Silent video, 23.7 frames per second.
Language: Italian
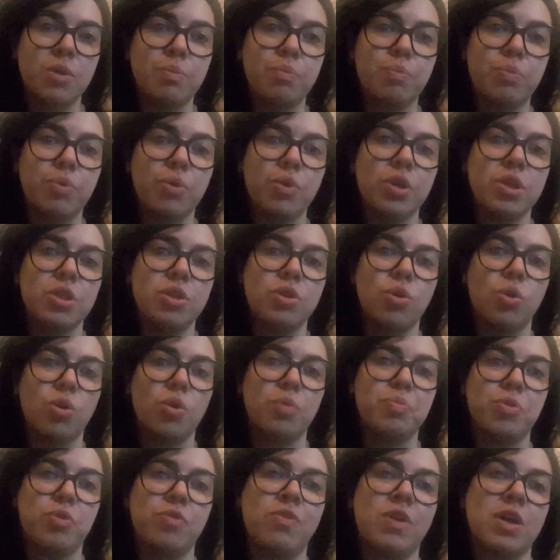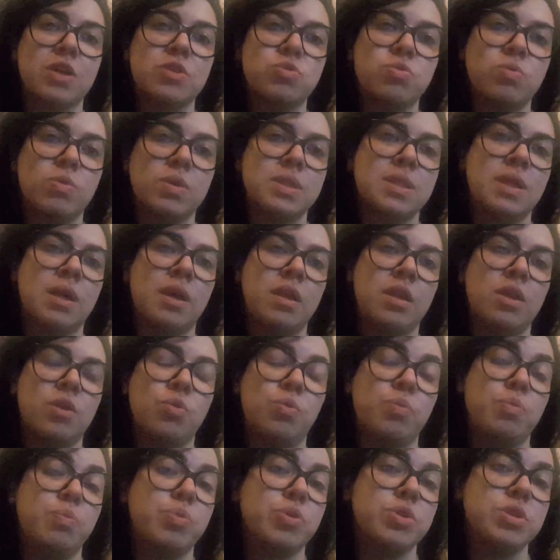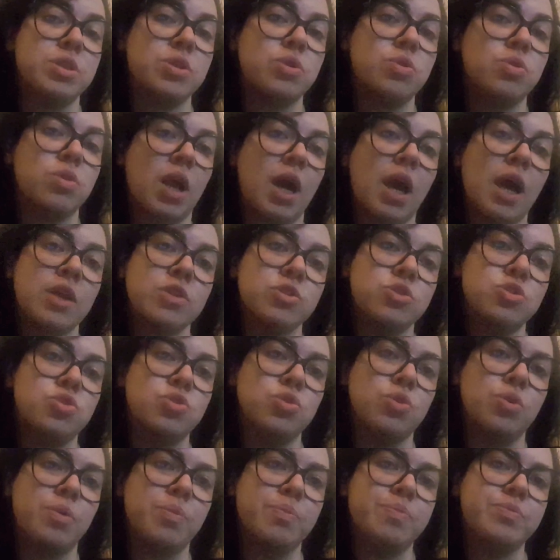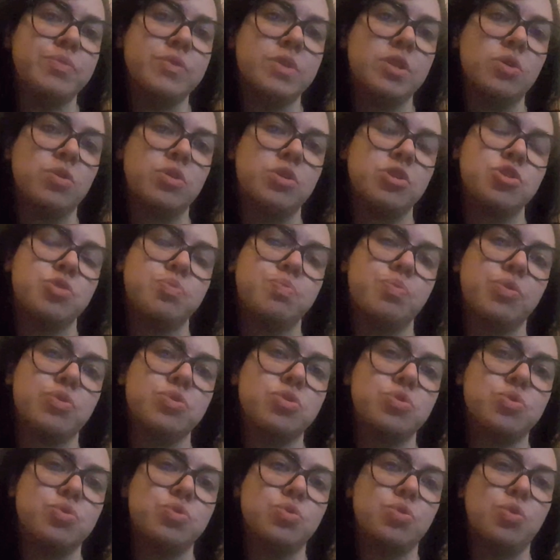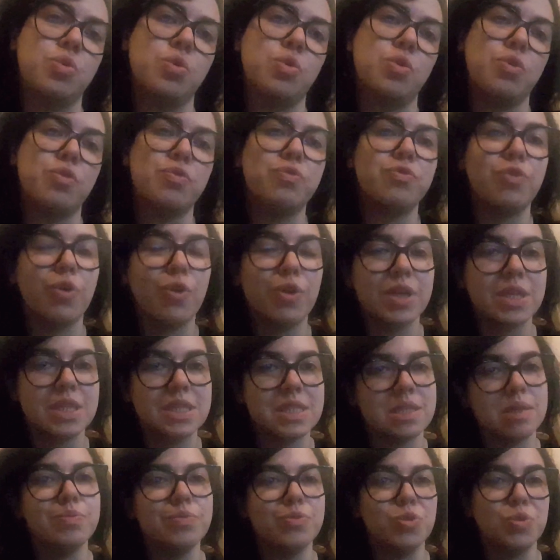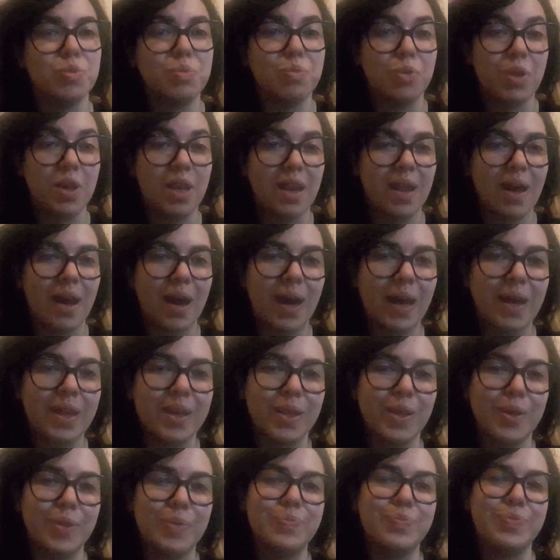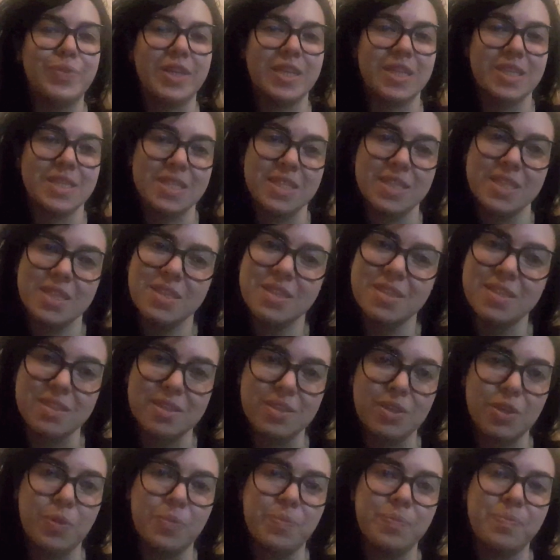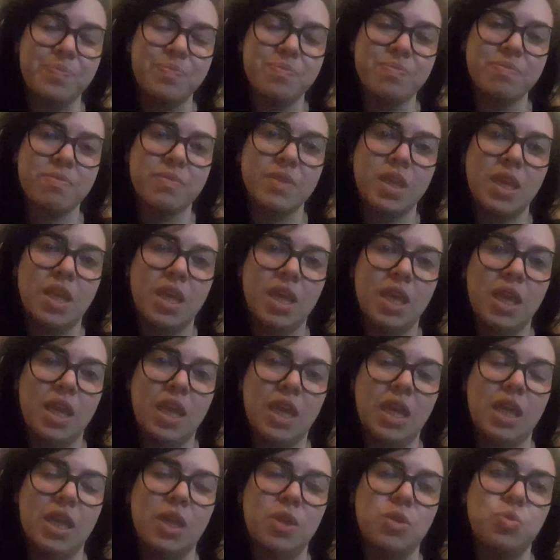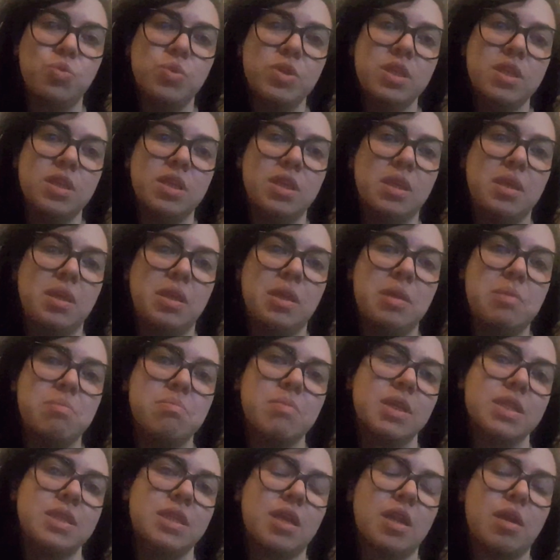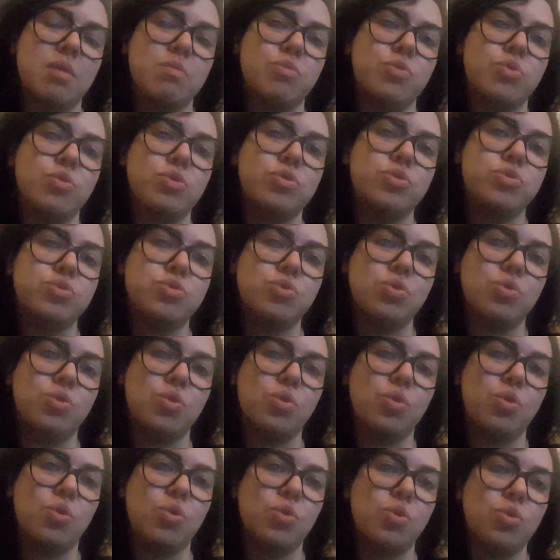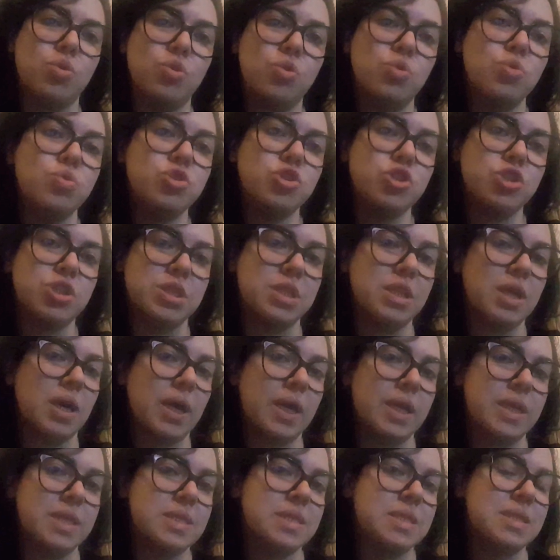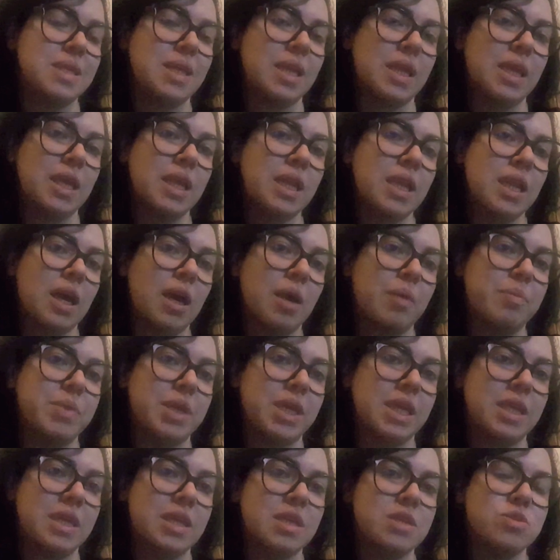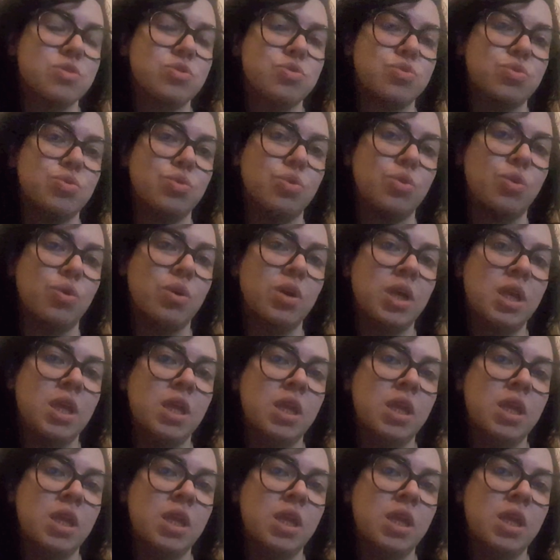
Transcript: Poi ho provato a dare un po' di coraggio e ho risposto forza, non mollare, resisti. E lui in maniera molto lucida e serena mi ha chiesto